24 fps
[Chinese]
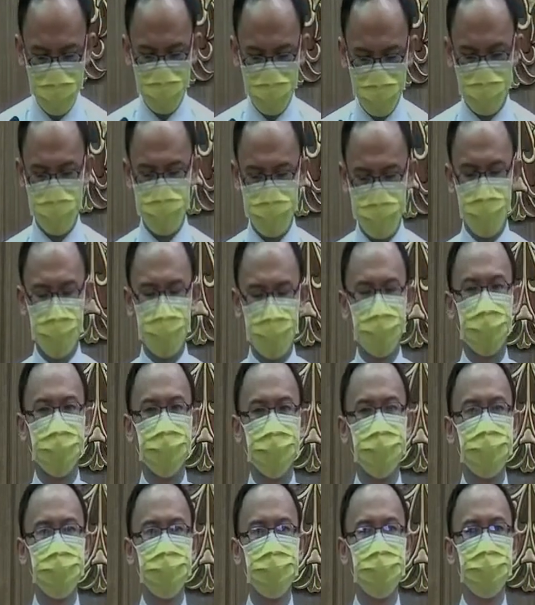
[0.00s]
怀别人。
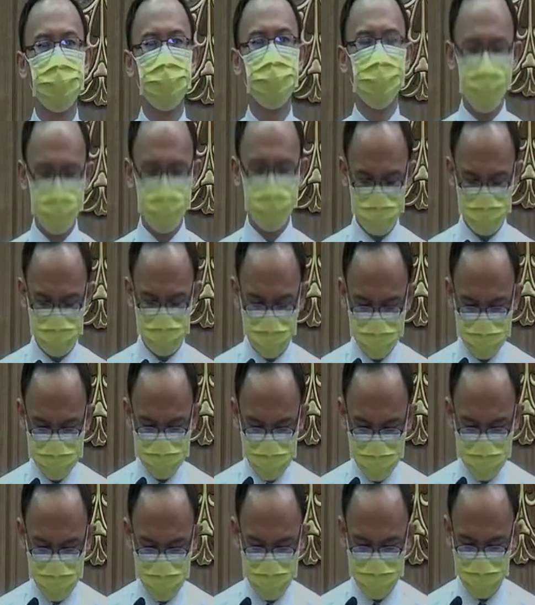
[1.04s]
就像
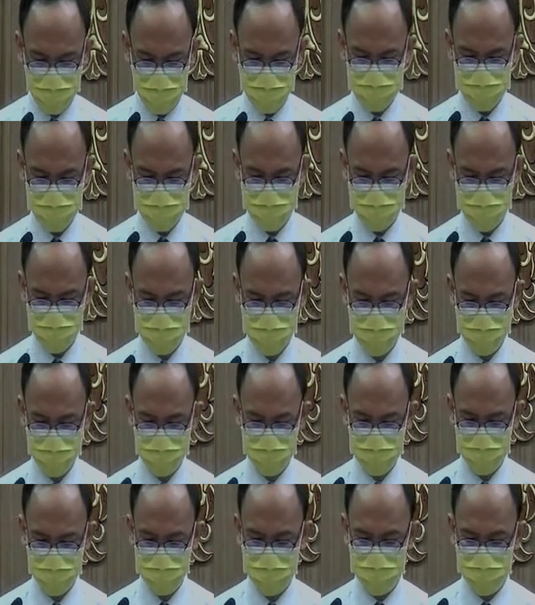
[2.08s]
相片当中
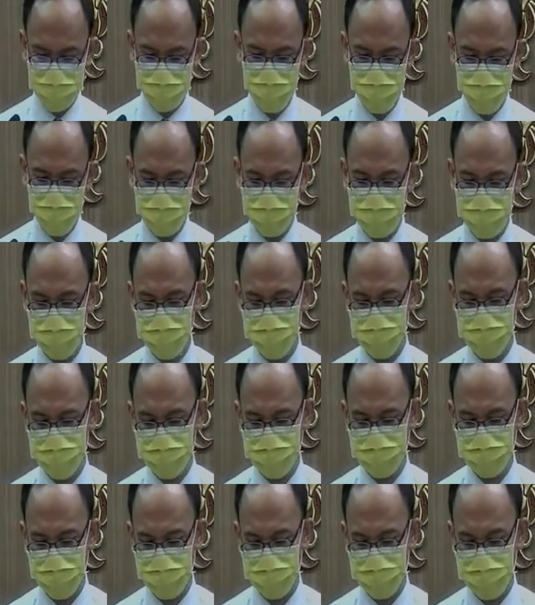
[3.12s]
有一个人
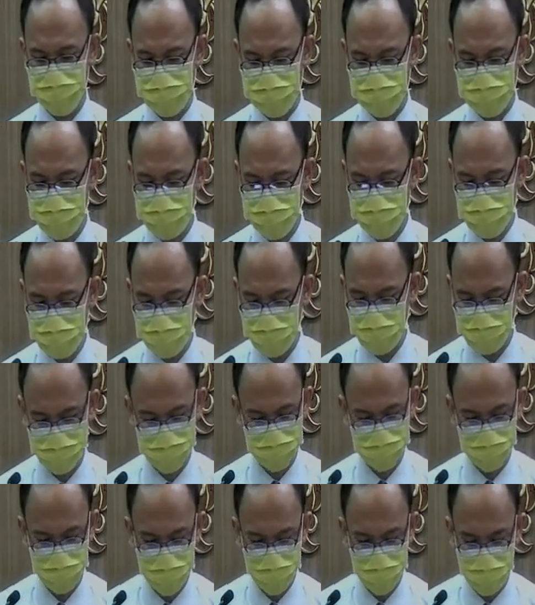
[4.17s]
戴着三层
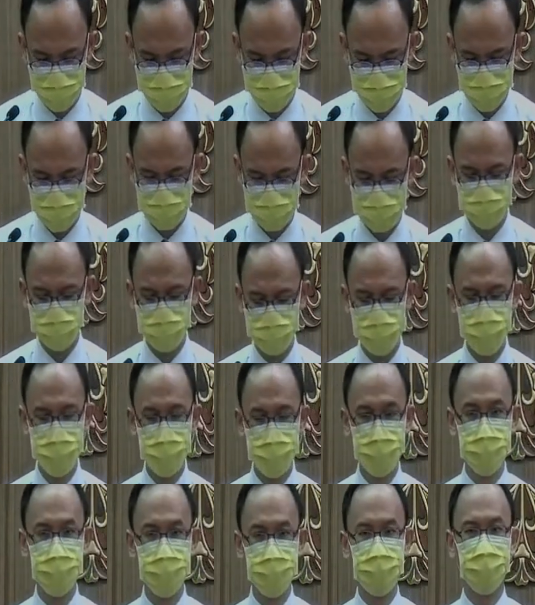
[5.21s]
的口罩，
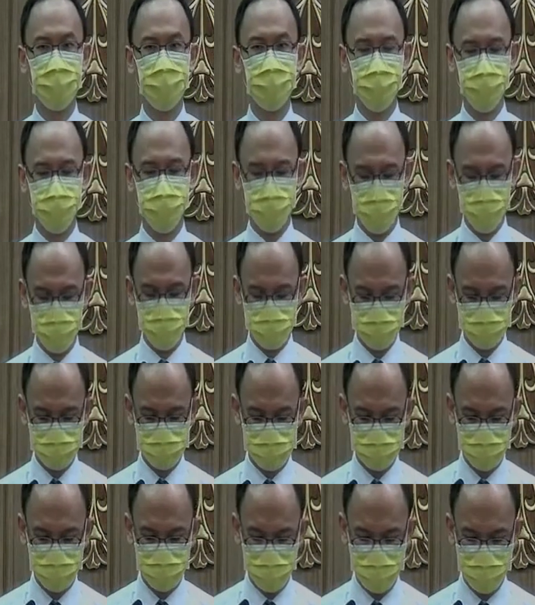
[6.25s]
我们就
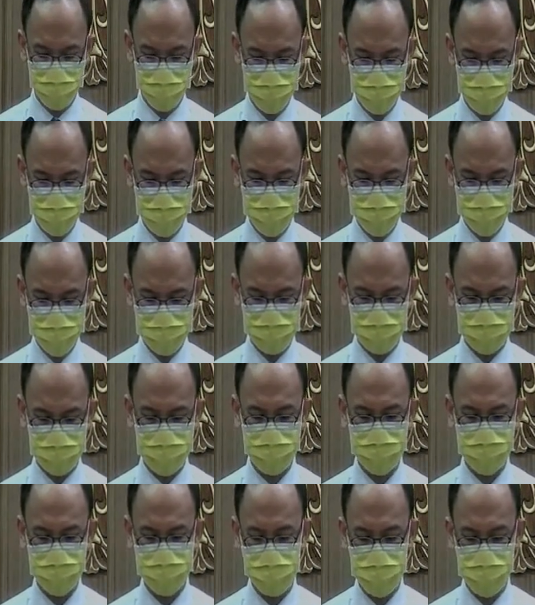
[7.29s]
知道，在这
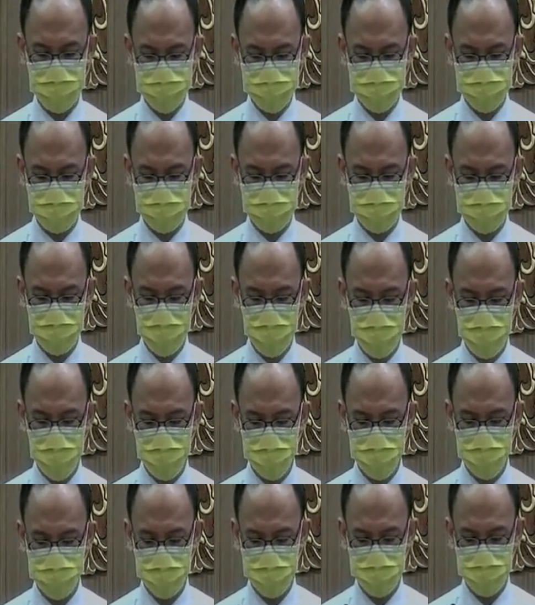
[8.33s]
个三层
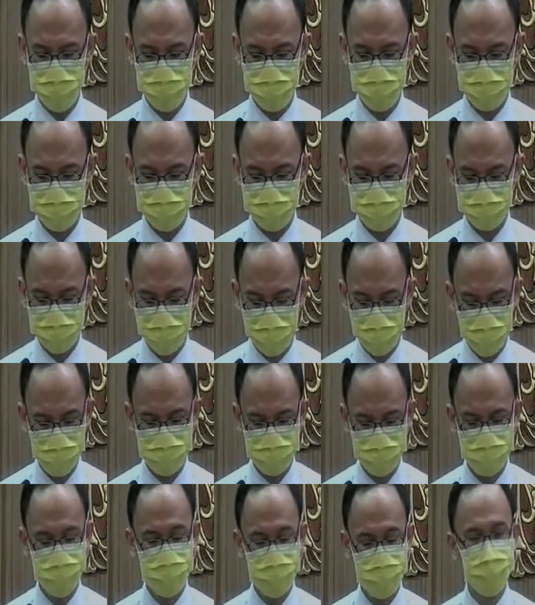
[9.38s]
口罩下的他，
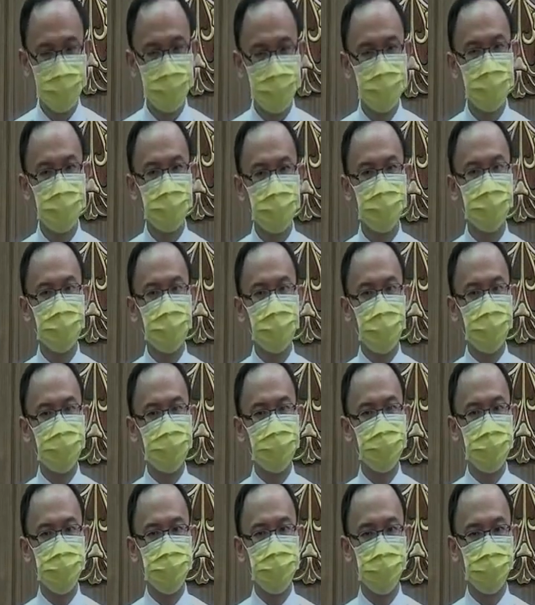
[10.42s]
内
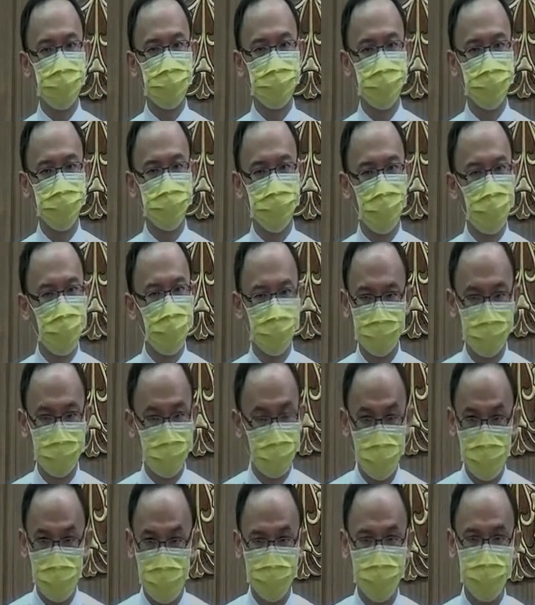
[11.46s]
心有多么的
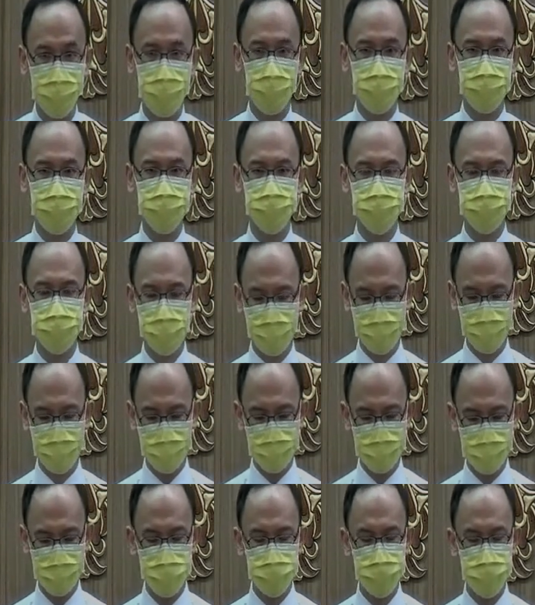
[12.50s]
惶恐。
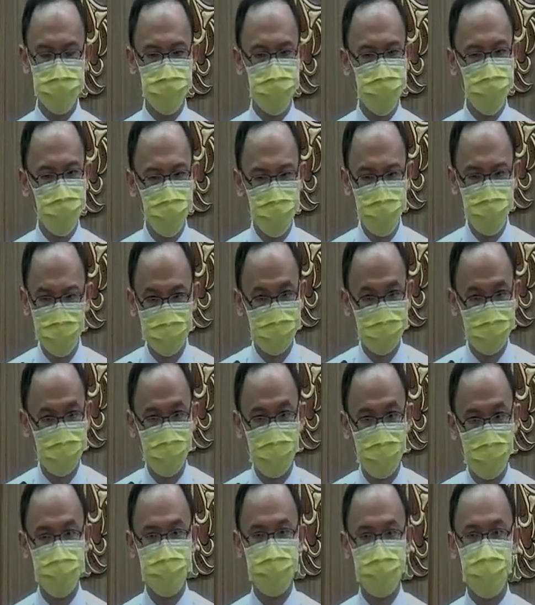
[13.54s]
多么的
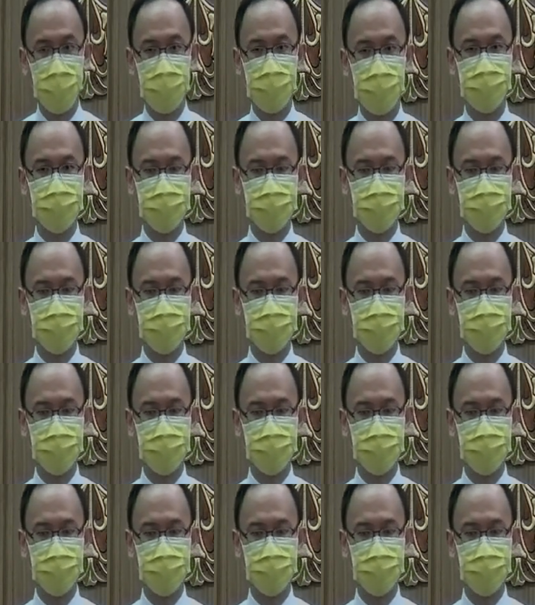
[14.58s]
害怕，